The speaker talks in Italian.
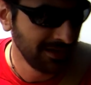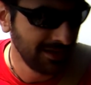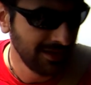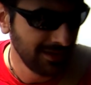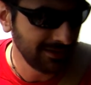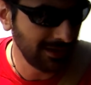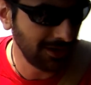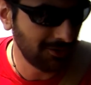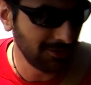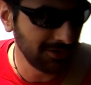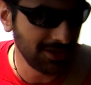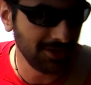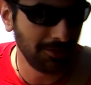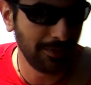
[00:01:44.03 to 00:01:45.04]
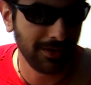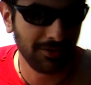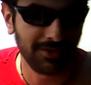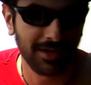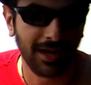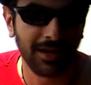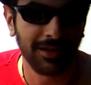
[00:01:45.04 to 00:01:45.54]
del consiglio
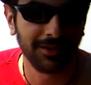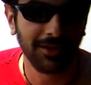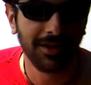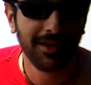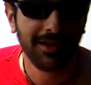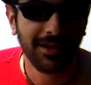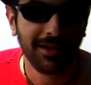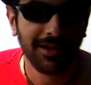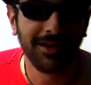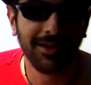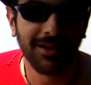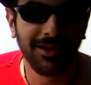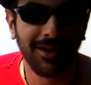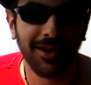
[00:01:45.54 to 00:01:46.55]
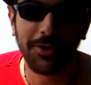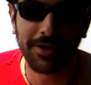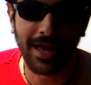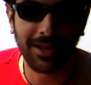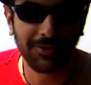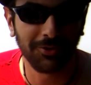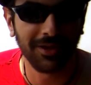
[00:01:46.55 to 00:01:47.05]
parrocchiale, uh,
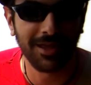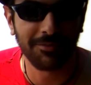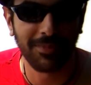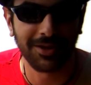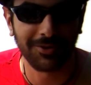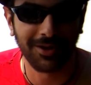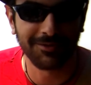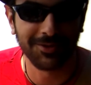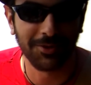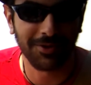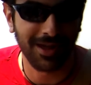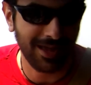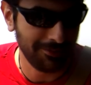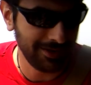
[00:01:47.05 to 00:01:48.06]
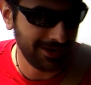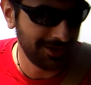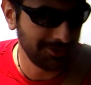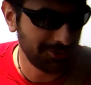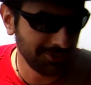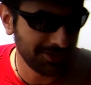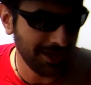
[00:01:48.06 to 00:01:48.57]
Leonardo che è in mano la
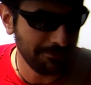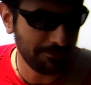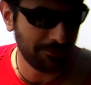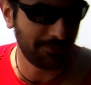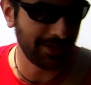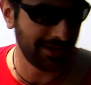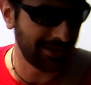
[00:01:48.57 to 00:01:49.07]
videocamera, Giuseppe